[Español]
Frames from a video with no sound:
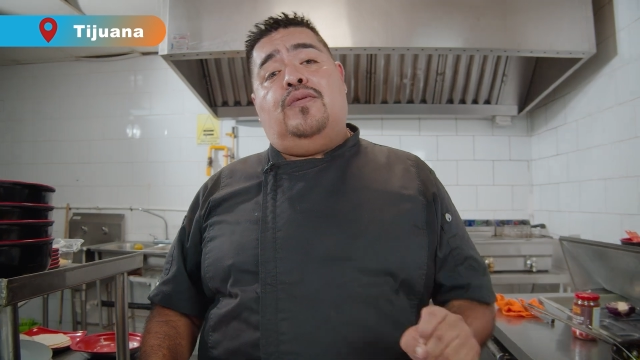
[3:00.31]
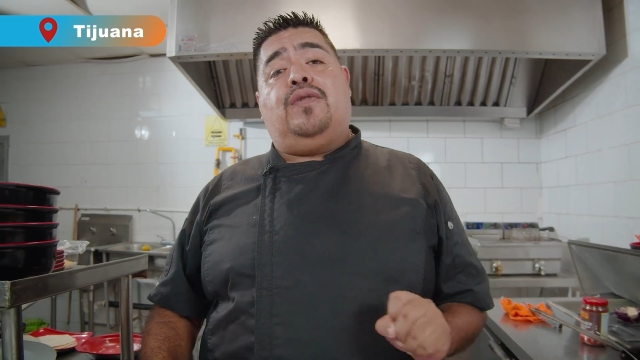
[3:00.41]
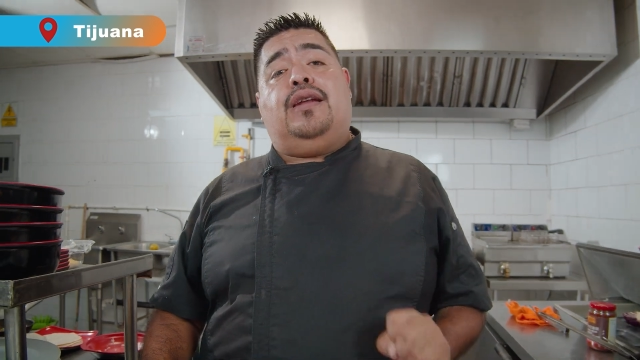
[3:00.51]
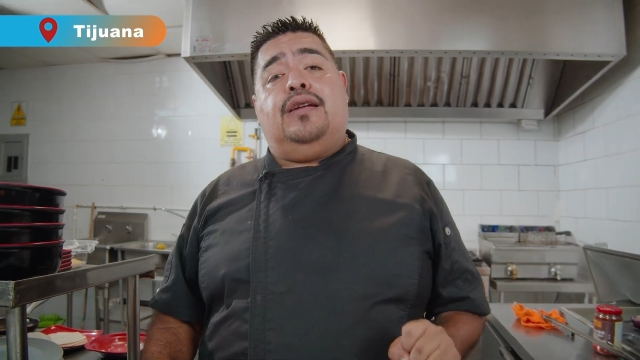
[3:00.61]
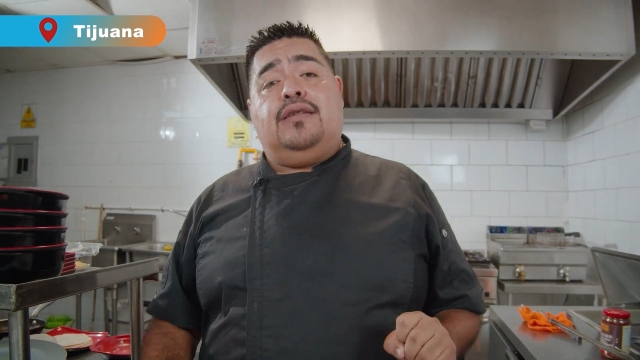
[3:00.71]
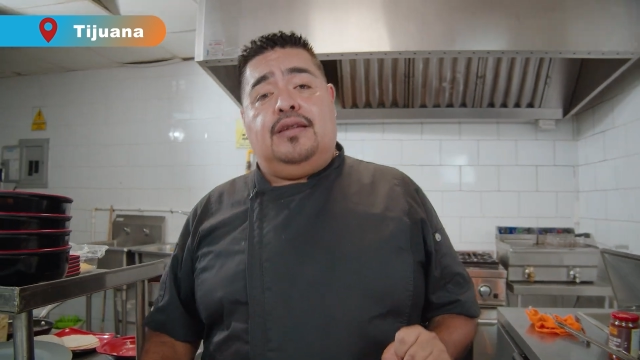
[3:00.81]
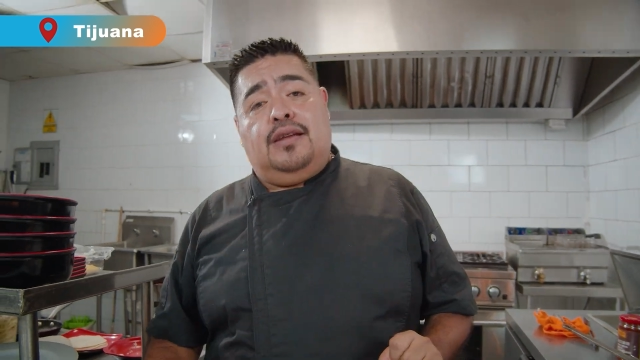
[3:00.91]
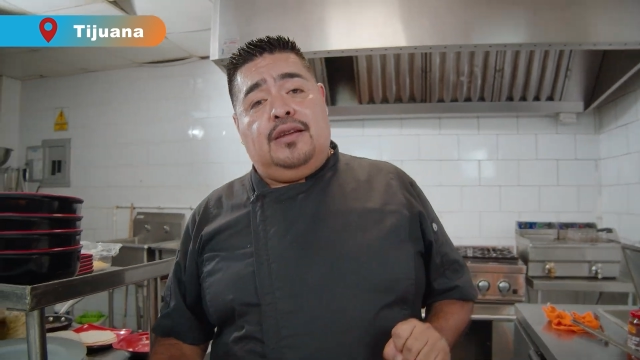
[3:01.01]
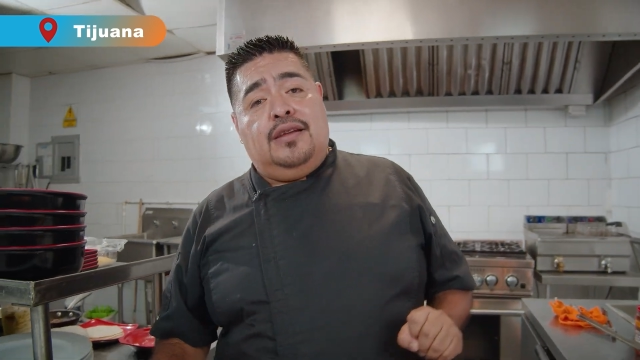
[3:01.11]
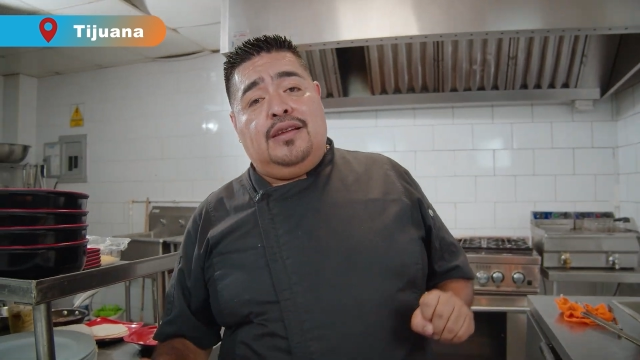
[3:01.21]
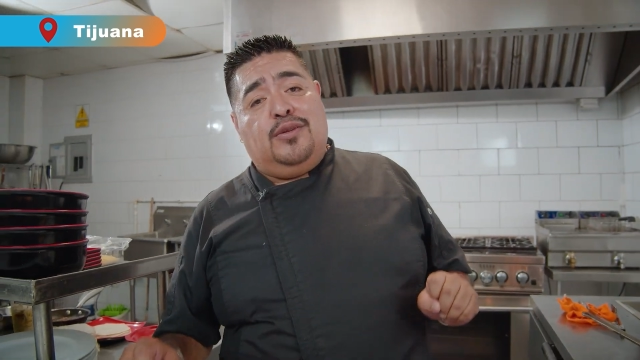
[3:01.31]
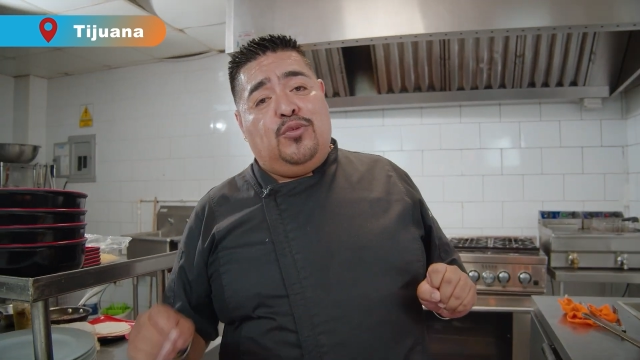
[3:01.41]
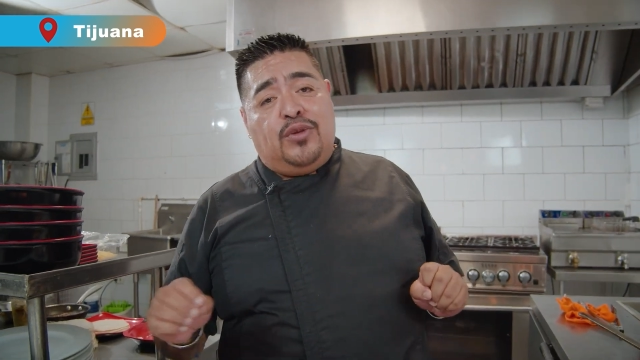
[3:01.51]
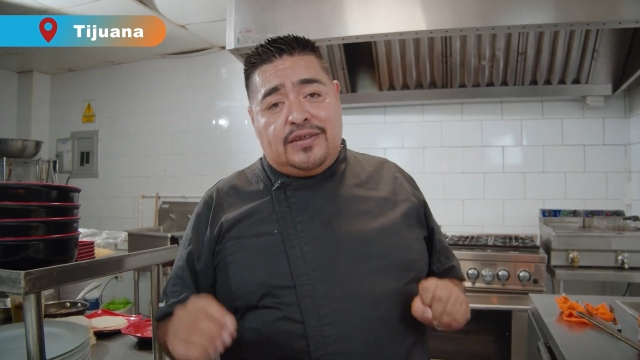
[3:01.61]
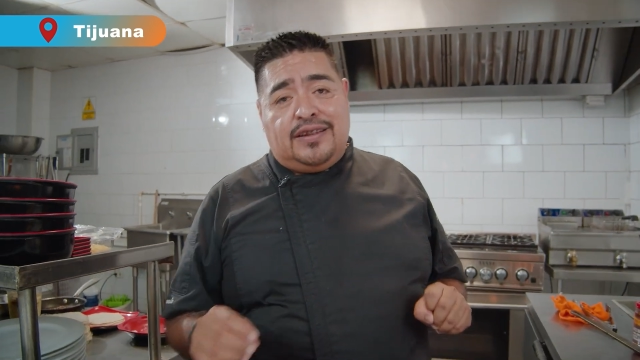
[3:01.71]
diferente
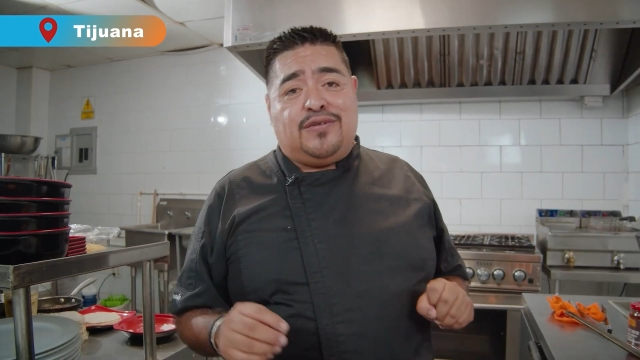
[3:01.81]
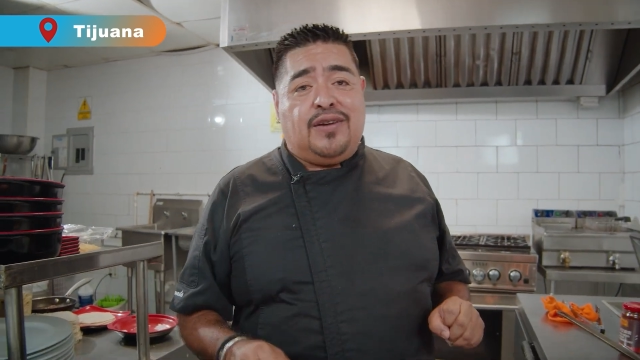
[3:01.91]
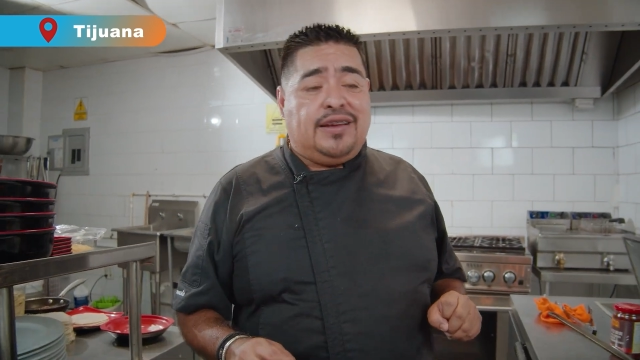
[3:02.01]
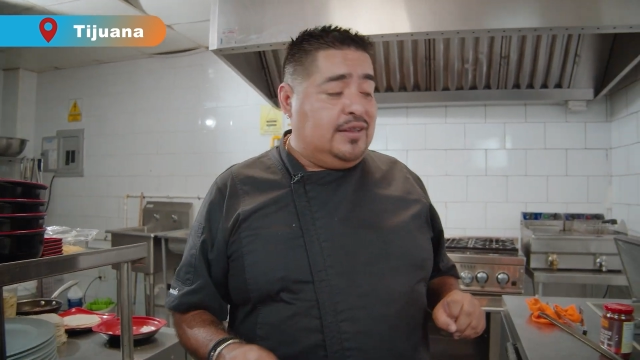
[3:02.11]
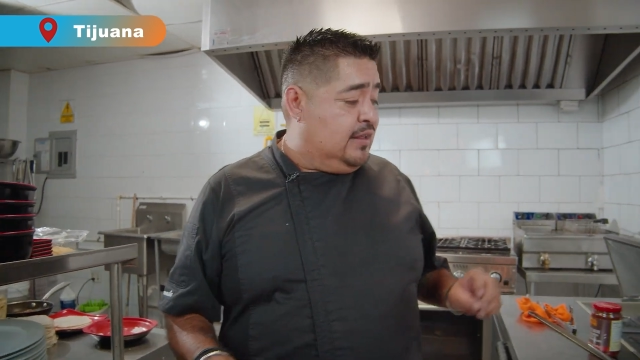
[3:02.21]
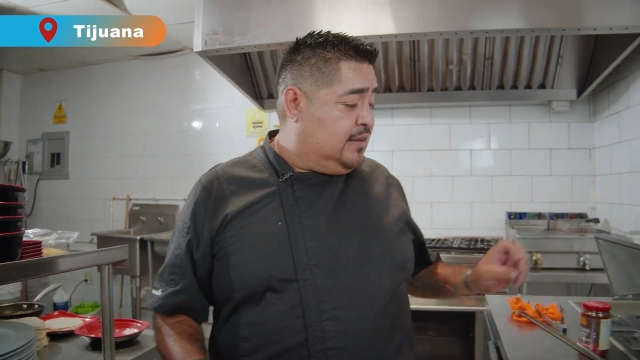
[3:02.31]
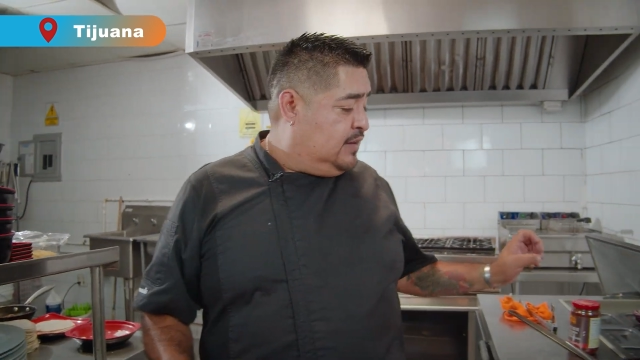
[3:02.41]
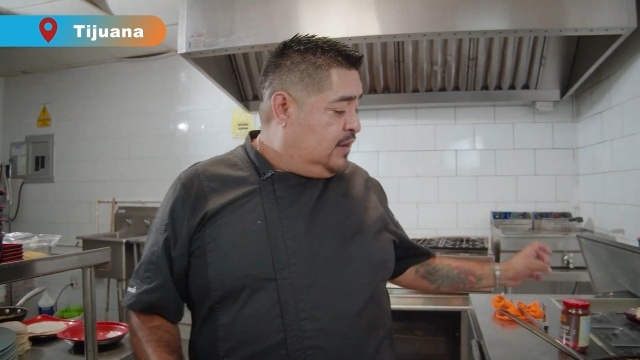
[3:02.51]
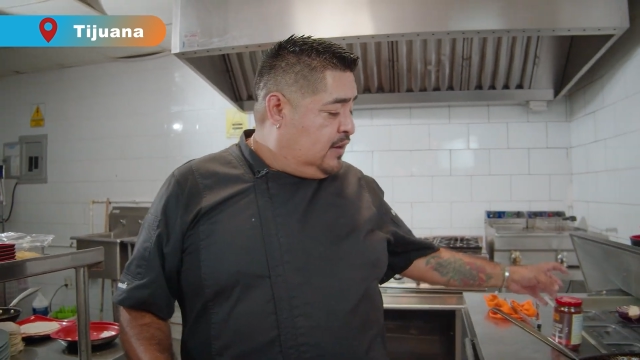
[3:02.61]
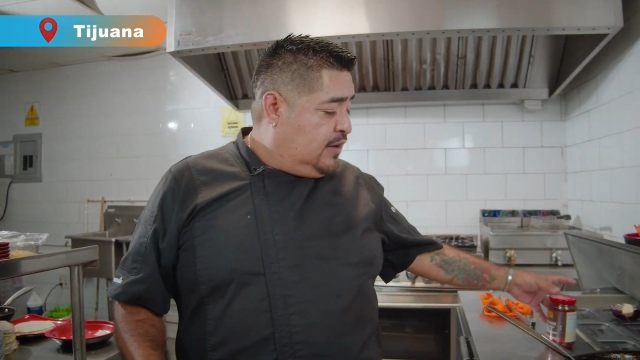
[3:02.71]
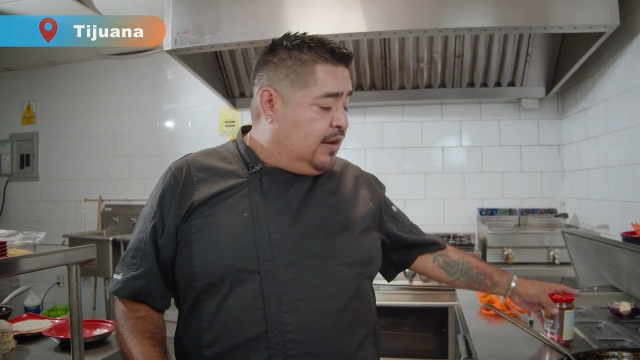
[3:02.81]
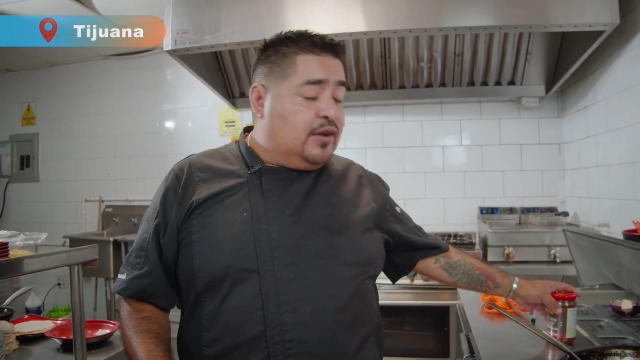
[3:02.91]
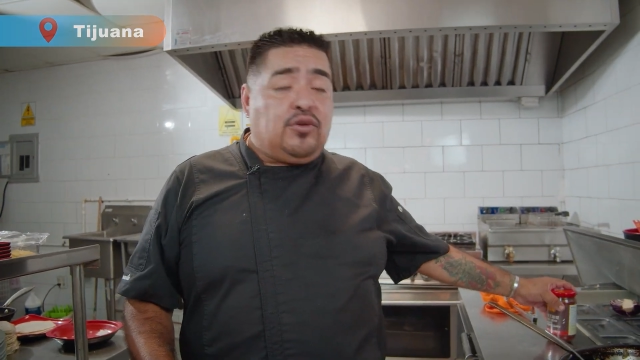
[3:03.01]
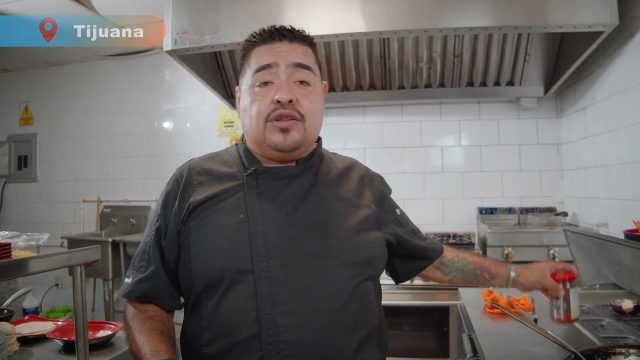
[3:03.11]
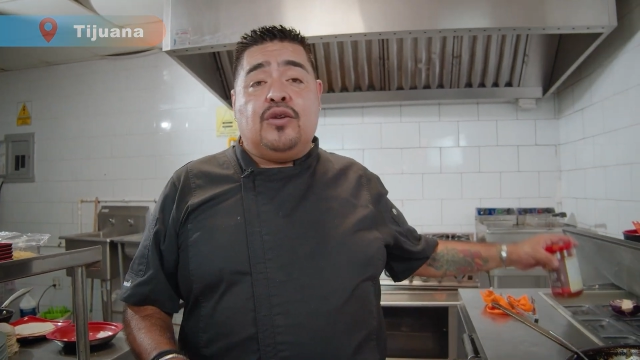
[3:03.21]
nuestras fajitas la van
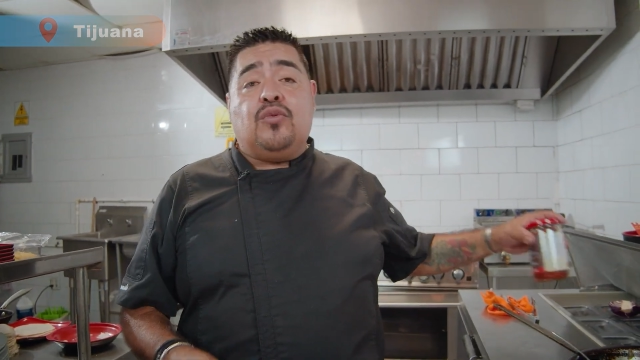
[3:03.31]
a encontrar en